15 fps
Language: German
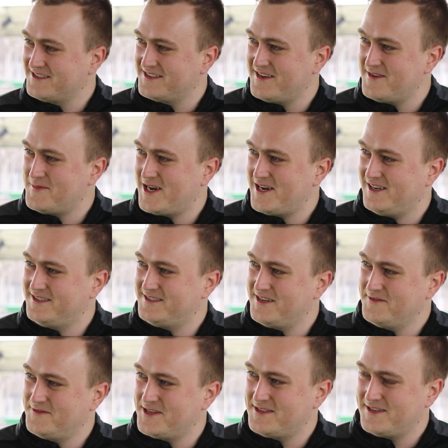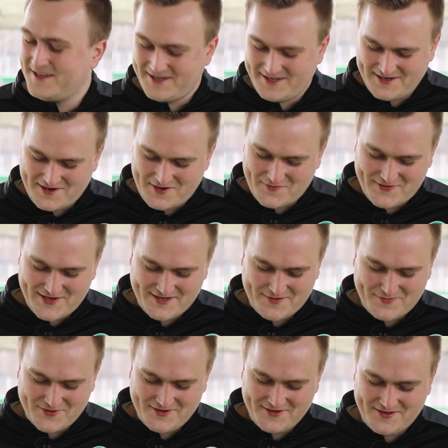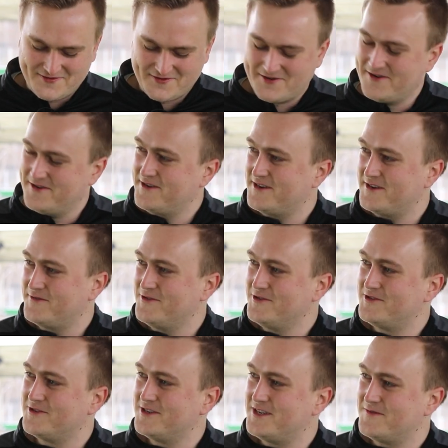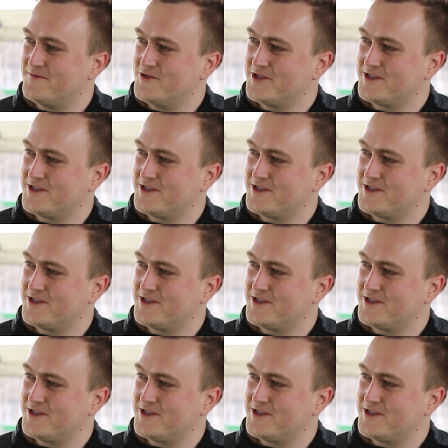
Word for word: Sechser, mal als Innenverteidiger. Mhm. Auf welcher Position äh, fühlst du dich am